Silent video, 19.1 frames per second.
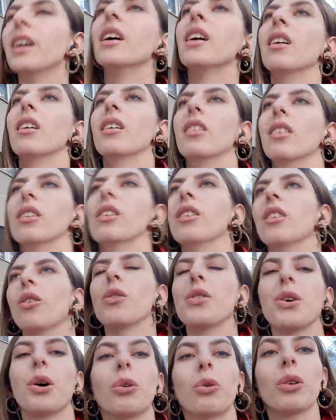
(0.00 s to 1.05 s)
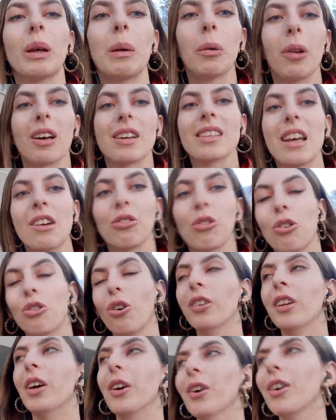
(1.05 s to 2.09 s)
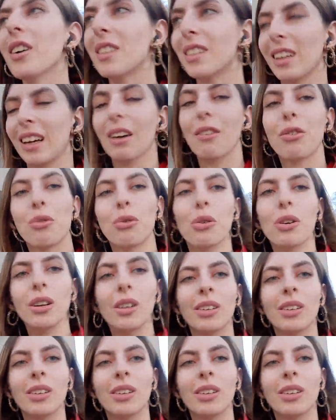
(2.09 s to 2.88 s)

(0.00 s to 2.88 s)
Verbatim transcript: euh, on s'est rencontrés pendant un stage de chant d'ailleurs, c'était grave cool.